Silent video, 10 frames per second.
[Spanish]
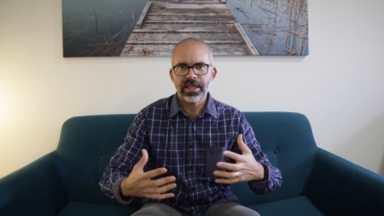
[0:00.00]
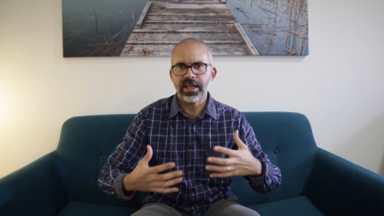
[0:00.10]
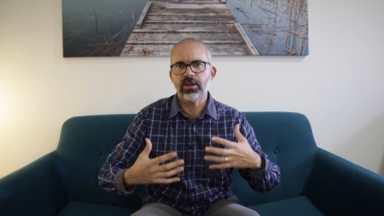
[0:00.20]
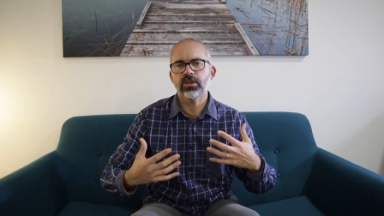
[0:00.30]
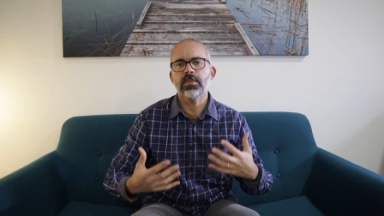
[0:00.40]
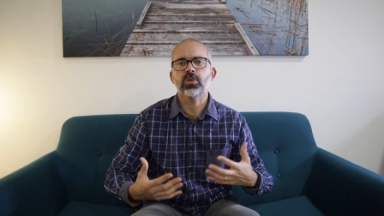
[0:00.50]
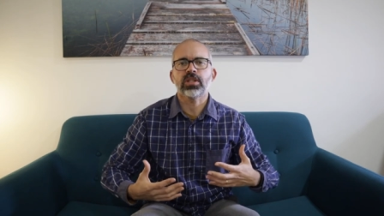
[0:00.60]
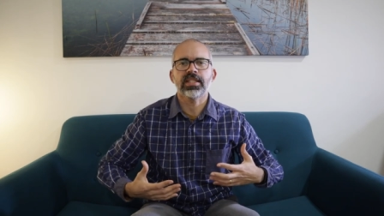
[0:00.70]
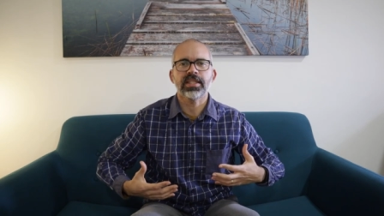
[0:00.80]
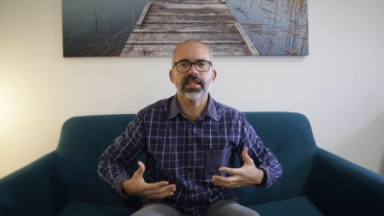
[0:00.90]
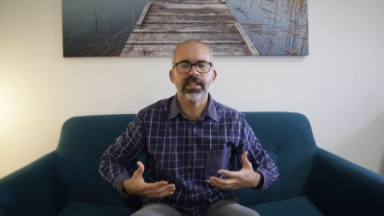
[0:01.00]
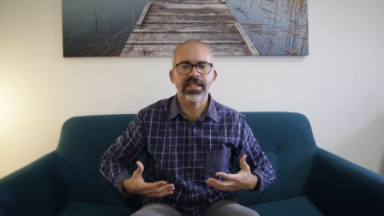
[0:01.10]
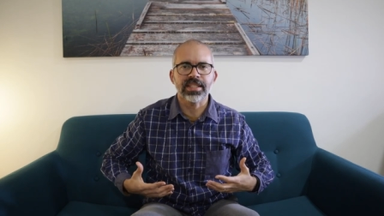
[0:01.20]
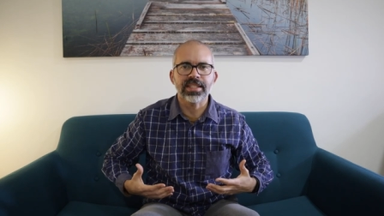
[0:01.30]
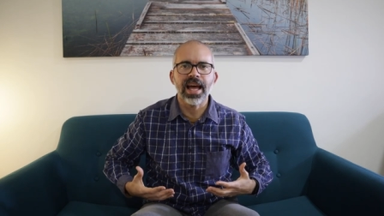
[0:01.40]
que notemos que este,
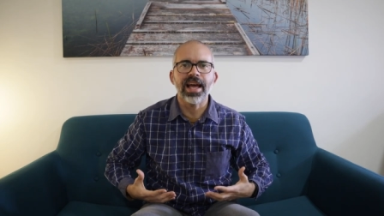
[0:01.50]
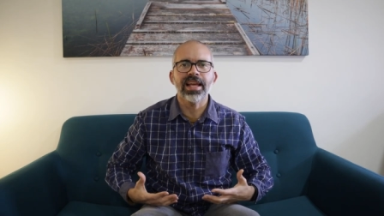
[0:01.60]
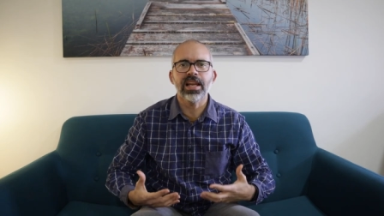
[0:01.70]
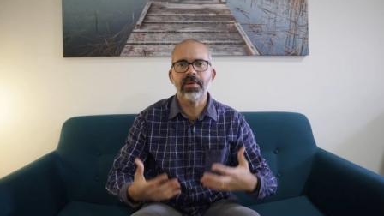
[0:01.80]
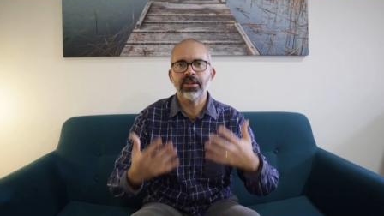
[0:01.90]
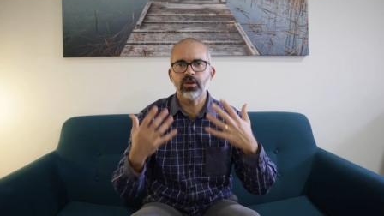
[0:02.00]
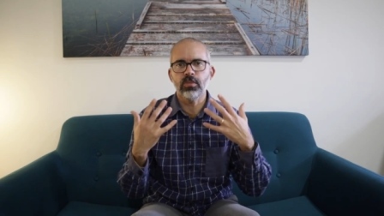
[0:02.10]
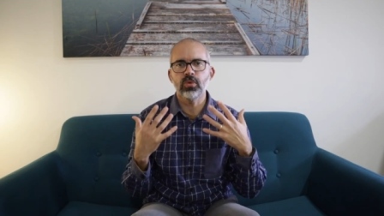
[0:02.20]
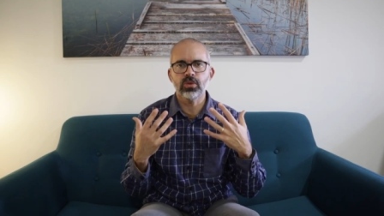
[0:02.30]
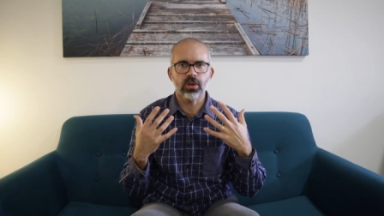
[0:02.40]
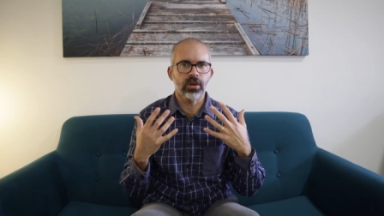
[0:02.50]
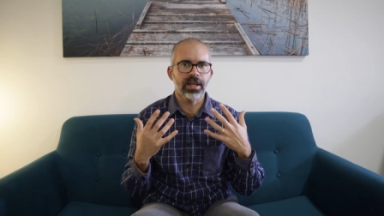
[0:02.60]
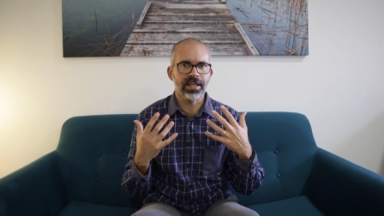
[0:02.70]
se está elevando mucho